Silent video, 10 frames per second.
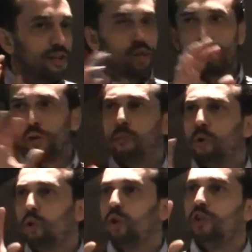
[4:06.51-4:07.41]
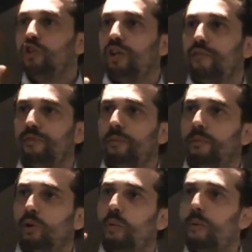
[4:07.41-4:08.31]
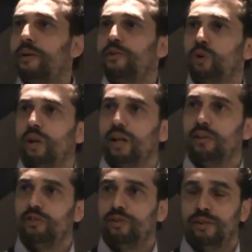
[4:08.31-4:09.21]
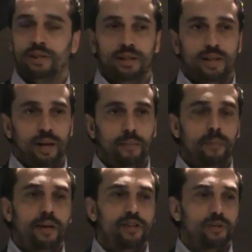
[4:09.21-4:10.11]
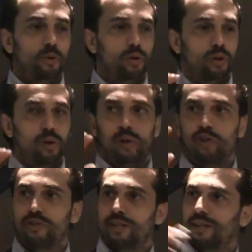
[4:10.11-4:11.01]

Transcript: io seguo molto gli chef come personaggi, mi piace molto